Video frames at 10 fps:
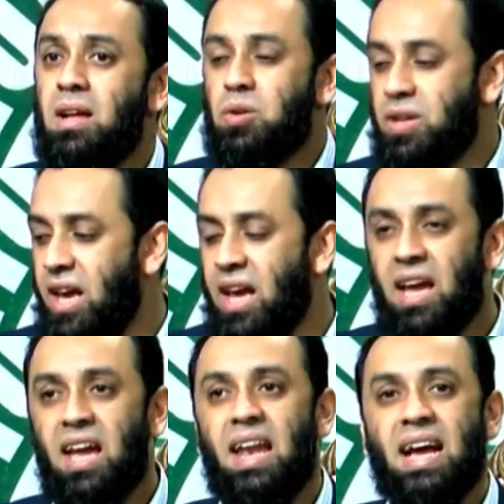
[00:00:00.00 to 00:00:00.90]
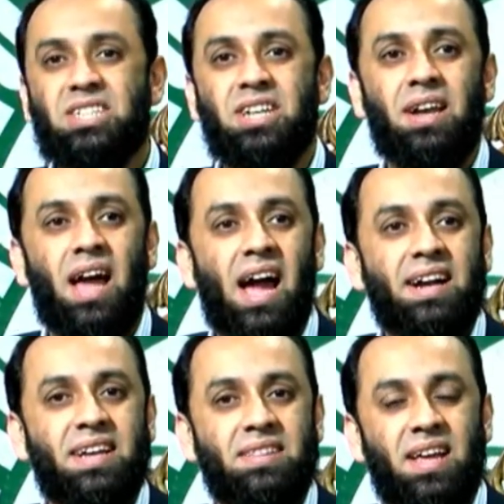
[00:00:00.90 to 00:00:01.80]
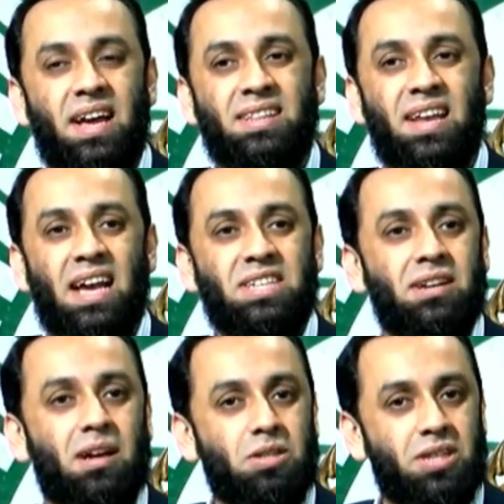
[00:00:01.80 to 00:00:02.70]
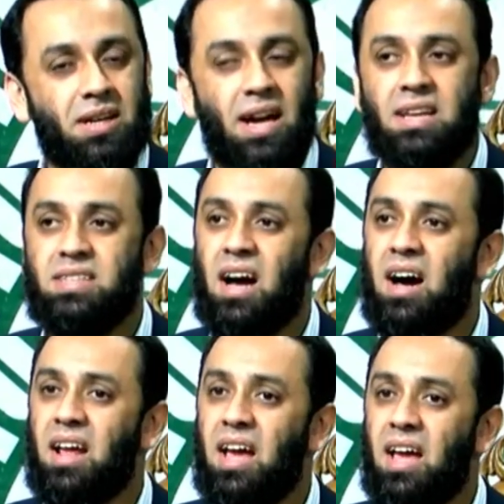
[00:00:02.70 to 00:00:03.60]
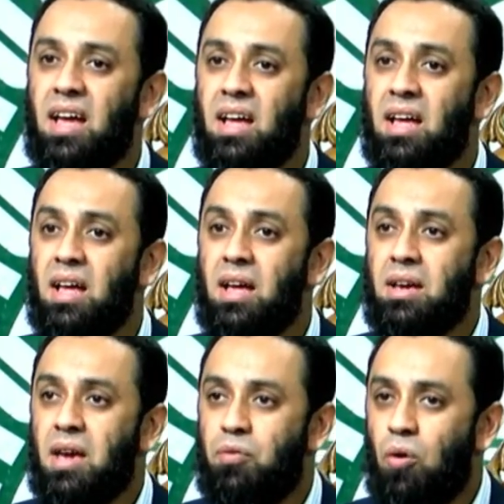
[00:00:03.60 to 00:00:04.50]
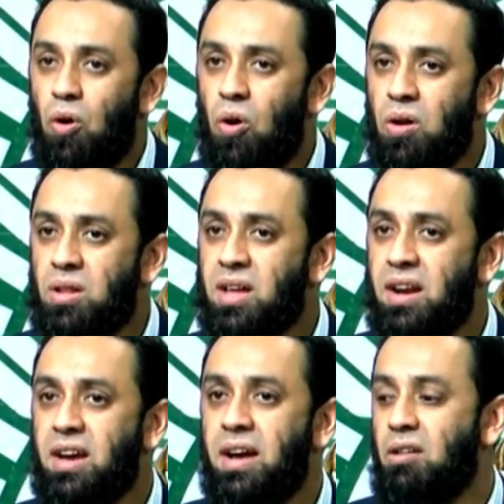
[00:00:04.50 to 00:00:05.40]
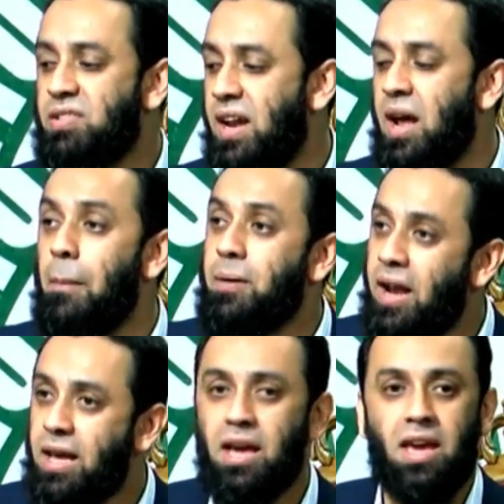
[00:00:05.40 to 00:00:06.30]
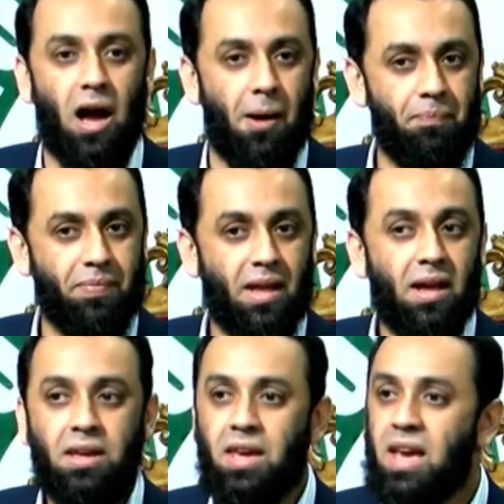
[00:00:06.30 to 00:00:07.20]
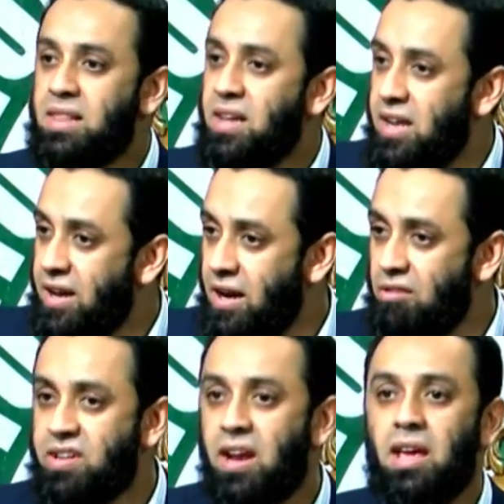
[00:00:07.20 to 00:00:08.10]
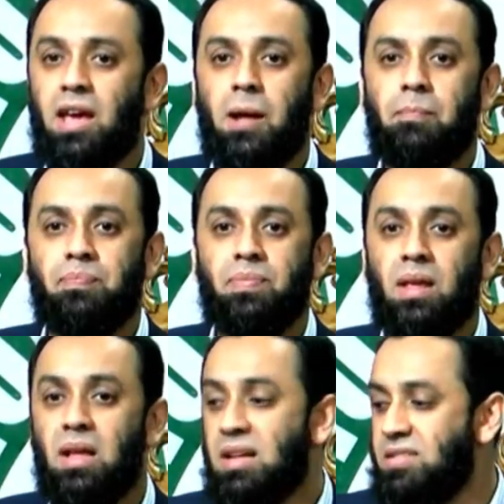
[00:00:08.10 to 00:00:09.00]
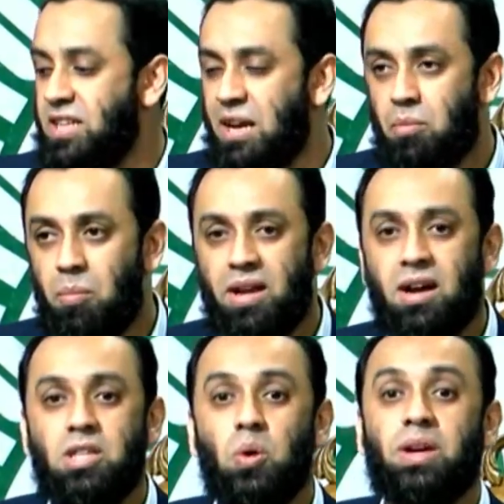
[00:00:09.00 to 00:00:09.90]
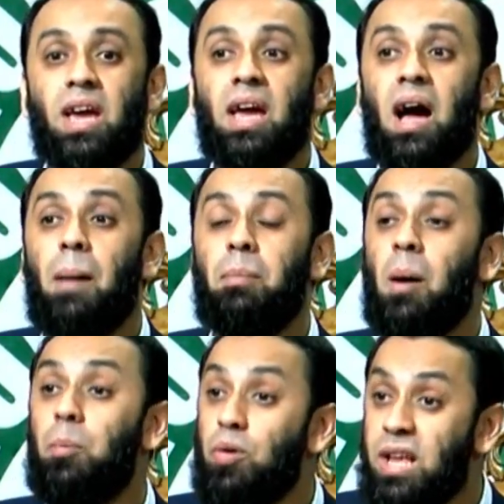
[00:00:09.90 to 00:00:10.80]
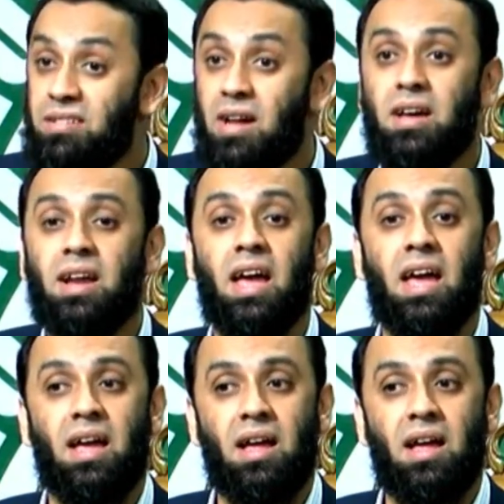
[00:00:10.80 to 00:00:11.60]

तो ये इलेक्शन एक्ट के तहत इलेक्शन कमीशन का इख्तियार है कि वो तारीख अनाउंस करे अब करेंगे क्या ये एक तारीख अनाउंस करेंगे सदर ममलिकत जो कि अब अबूरी सदर हैं